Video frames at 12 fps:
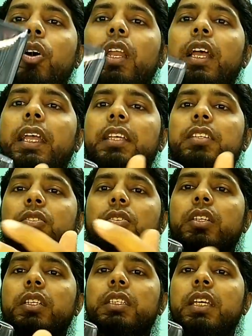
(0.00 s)
ময়লা ক্যাচ
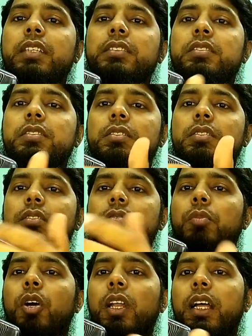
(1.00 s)
করে ইয়াস
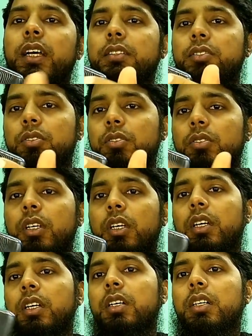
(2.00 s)
ময়লা সো
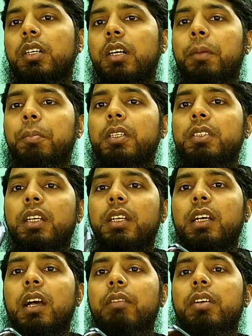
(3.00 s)
আপনারা
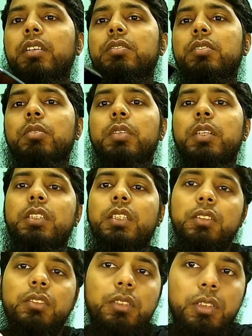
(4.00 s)
যারা কাভার ইউজ করবেন না
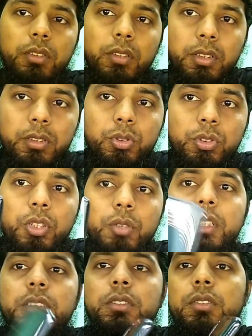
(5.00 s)
তাদের জন্য এটা অনেক
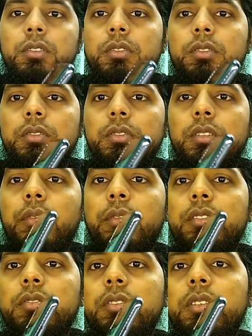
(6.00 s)
দুঃসংবাদ সো
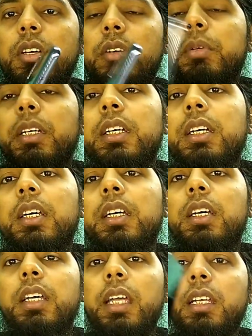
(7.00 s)
কাভার ইউজ করতে হবে
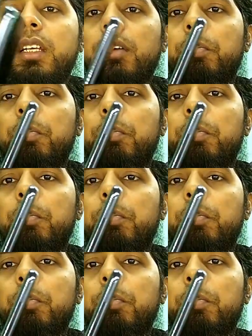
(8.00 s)
এটা